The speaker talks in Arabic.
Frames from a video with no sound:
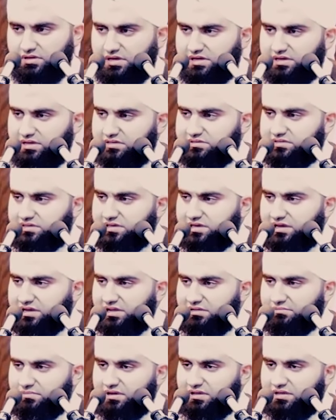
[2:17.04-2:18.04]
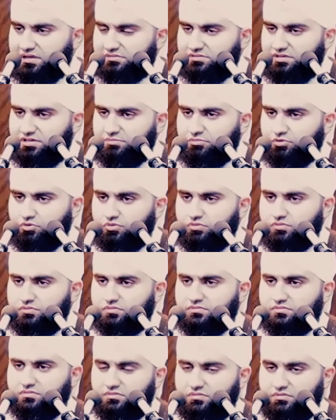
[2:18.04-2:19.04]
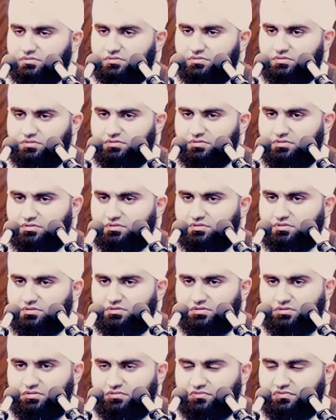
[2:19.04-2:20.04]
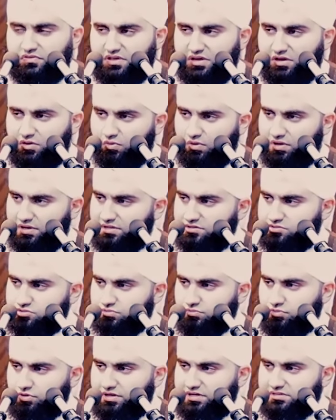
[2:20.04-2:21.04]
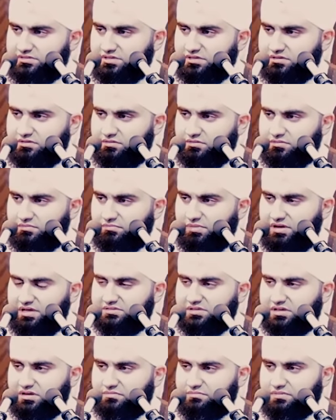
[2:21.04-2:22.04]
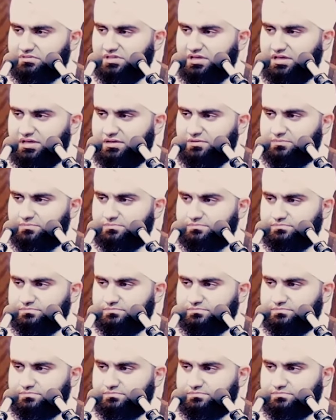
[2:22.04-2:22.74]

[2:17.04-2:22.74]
أن يتكلم الخطيب في أول جمعة بعد رمضان